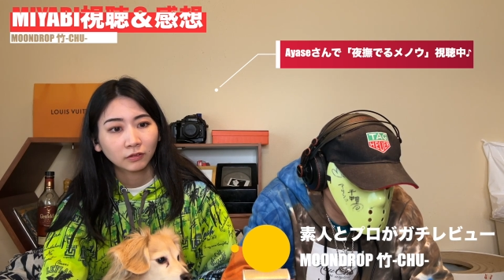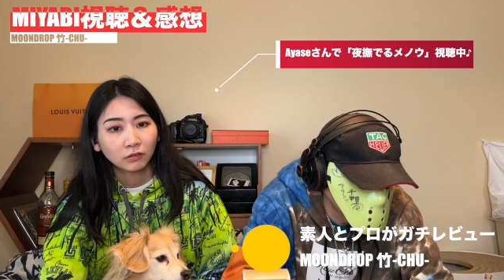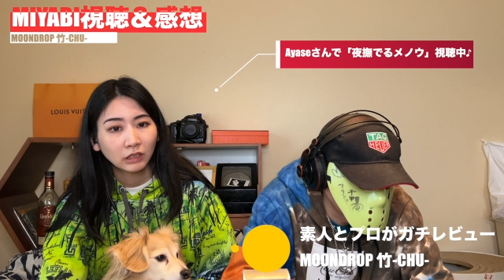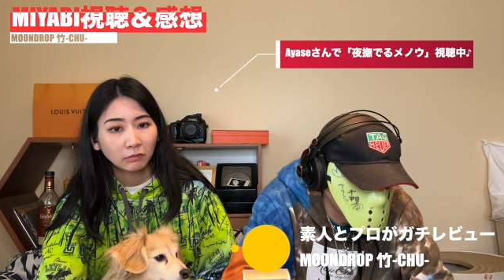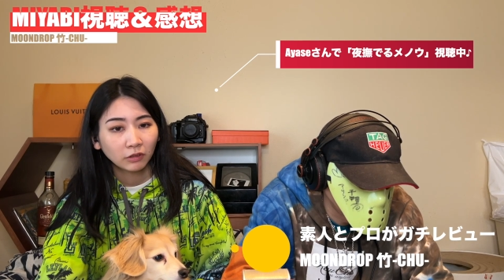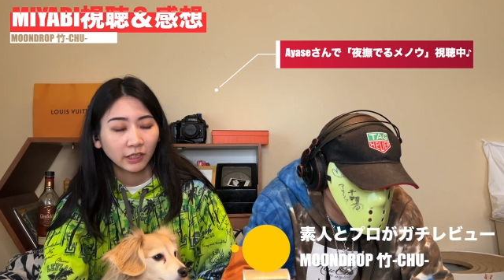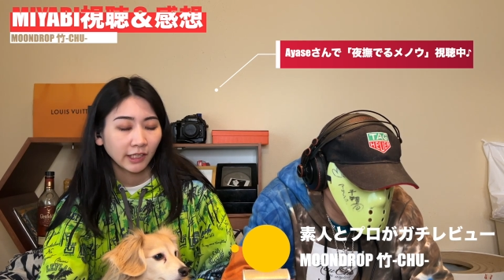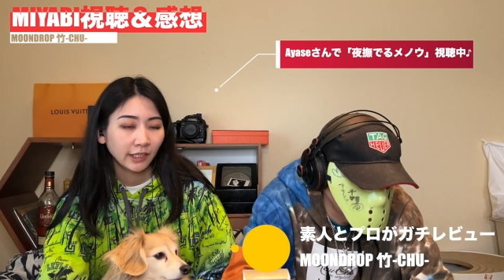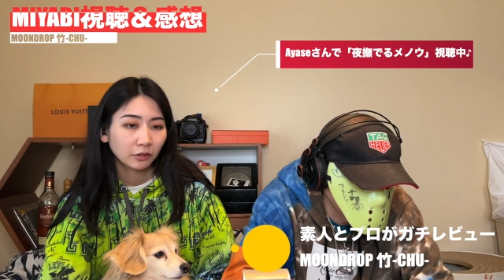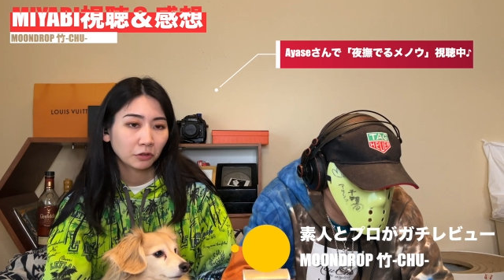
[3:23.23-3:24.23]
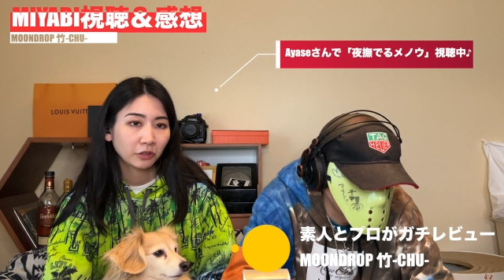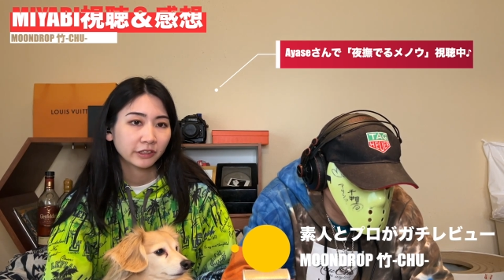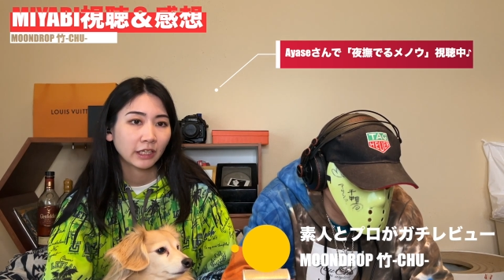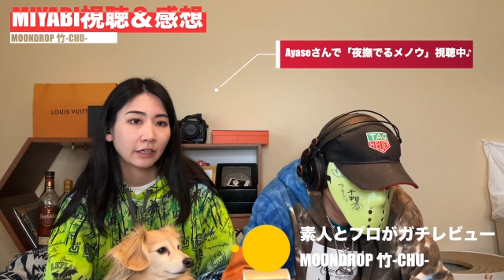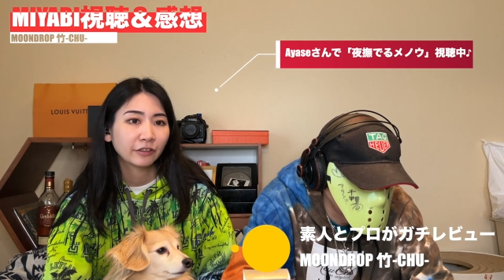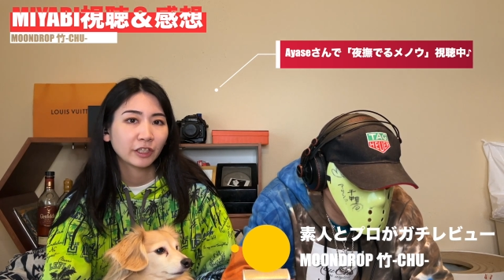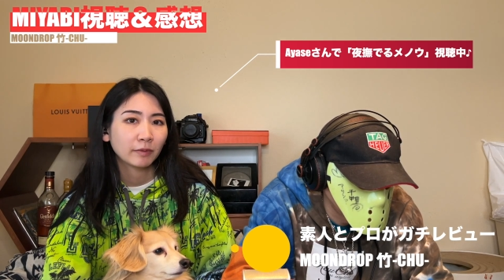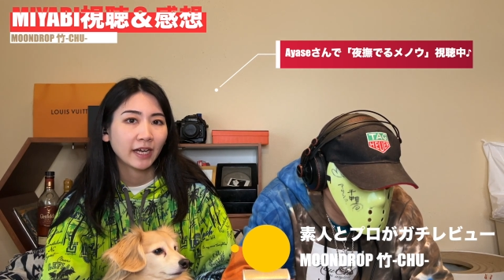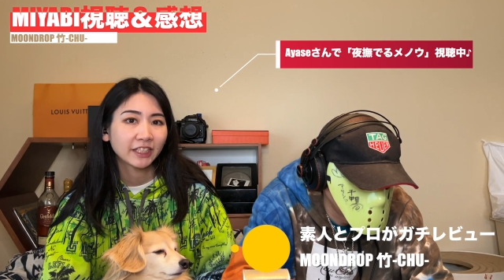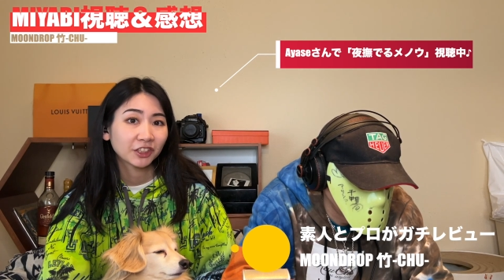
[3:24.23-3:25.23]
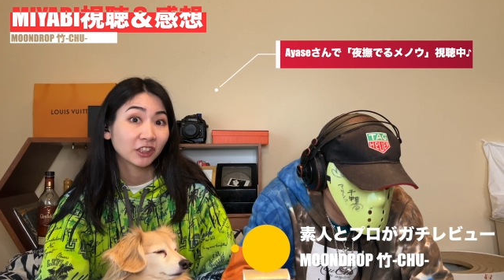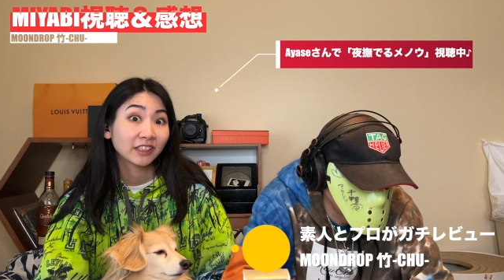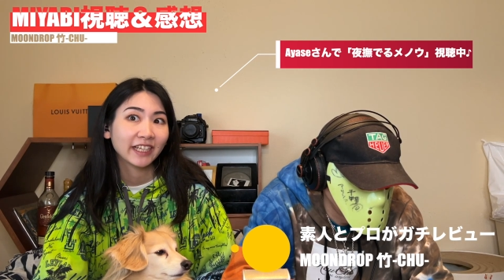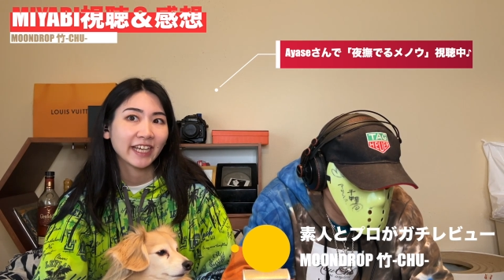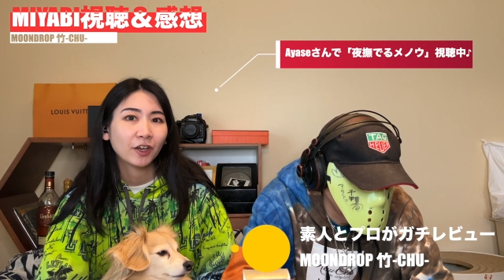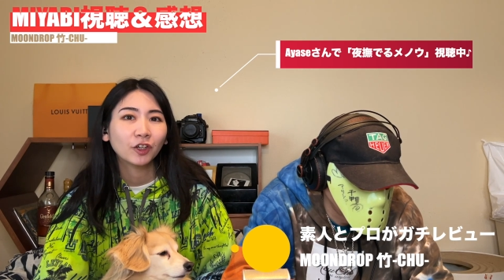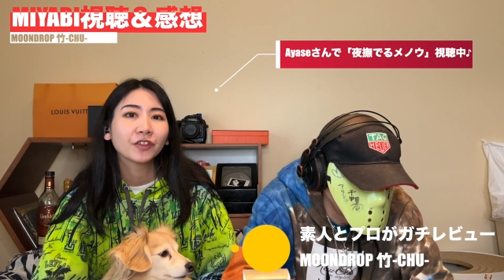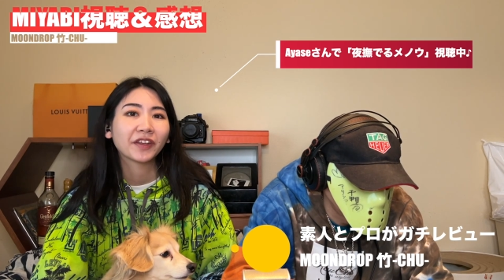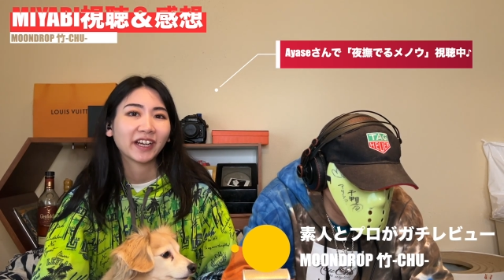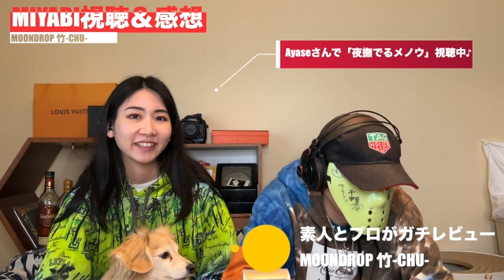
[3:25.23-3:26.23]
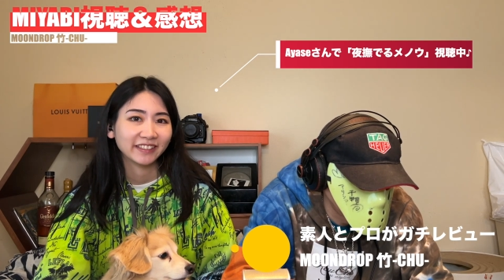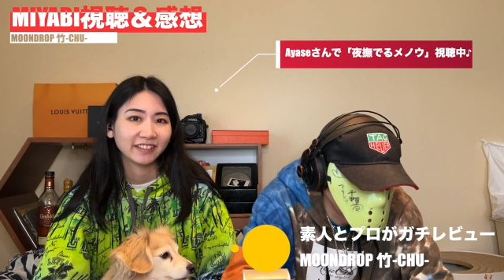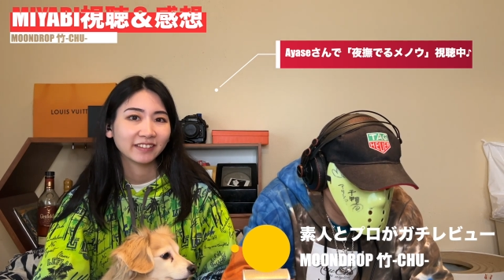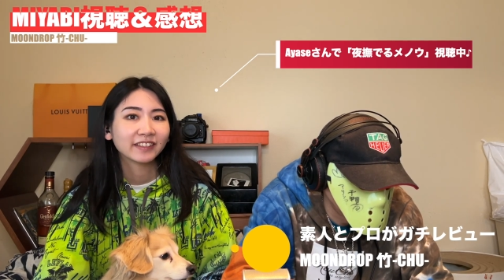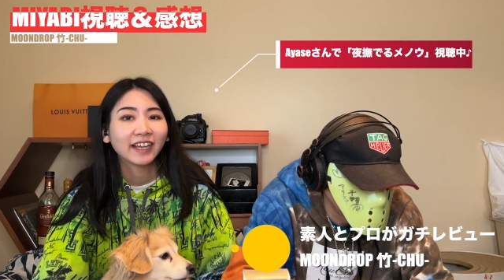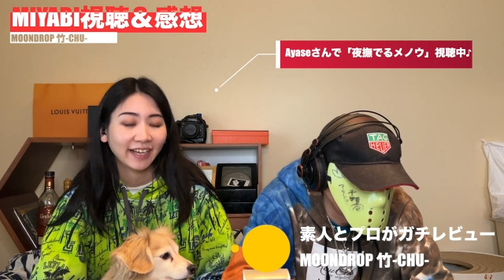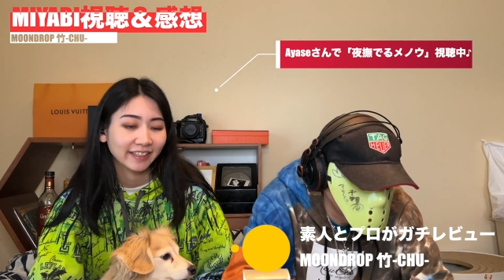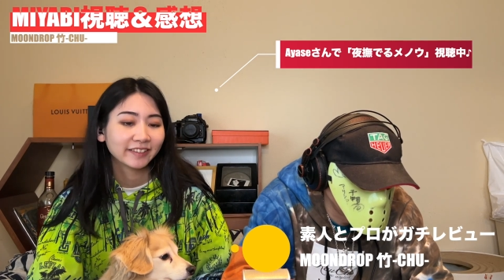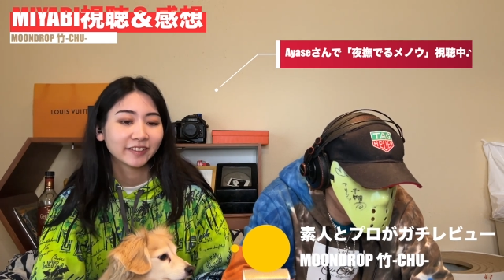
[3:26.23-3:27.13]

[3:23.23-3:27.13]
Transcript: これもあれだね、どのジャンルにも合いそうなイヤホンって感じ、はい、